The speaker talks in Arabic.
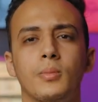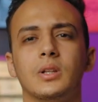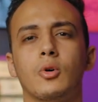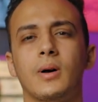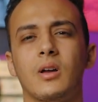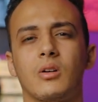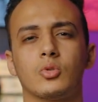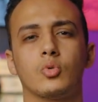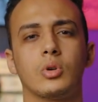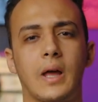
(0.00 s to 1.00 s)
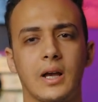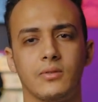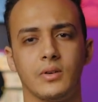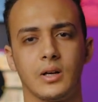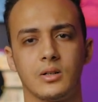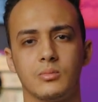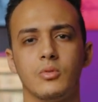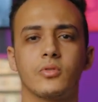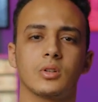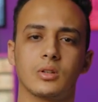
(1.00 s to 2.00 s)
وبداوا بقى يعرضوا كل حاجه فيها
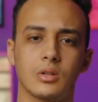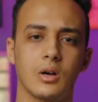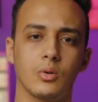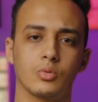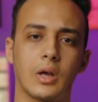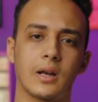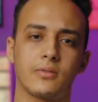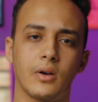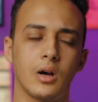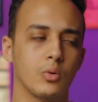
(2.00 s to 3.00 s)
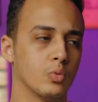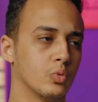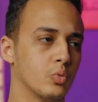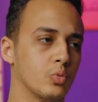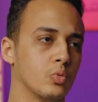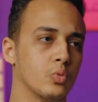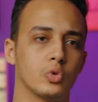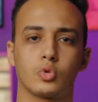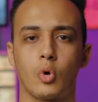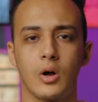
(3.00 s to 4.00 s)
مفرداتها وتعريفها
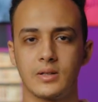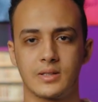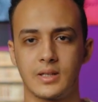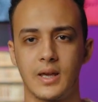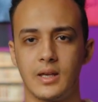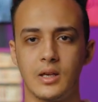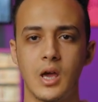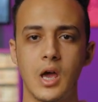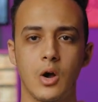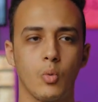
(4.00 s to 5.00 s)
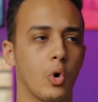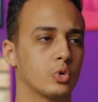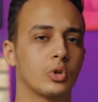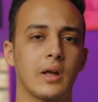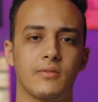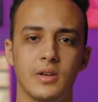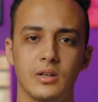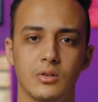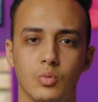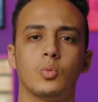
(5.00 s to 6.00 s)
وطرقها ازاي وحدودها
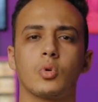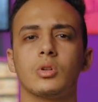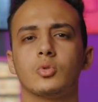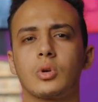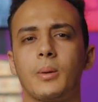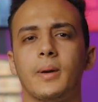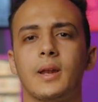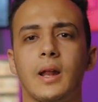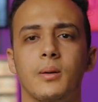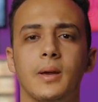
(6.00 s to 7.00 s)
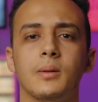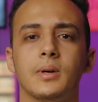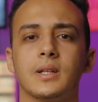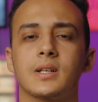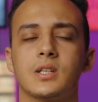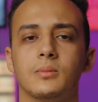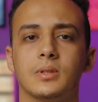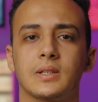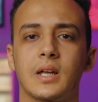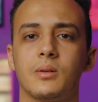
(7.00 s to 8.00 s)
فين وردوا كمان على باقي المدارس اللي
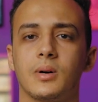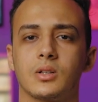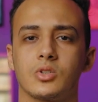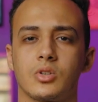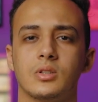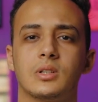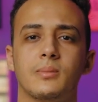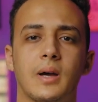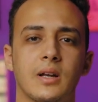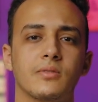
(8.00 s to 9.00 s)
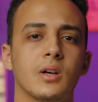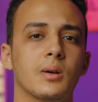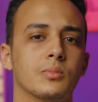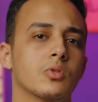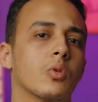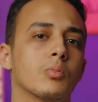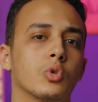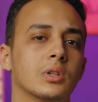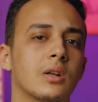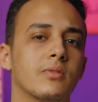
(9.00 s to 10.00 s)
بتتكلم عن نظريه المعرفه بصور
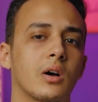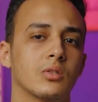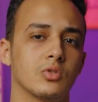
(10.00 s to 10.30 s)
مختلفه عن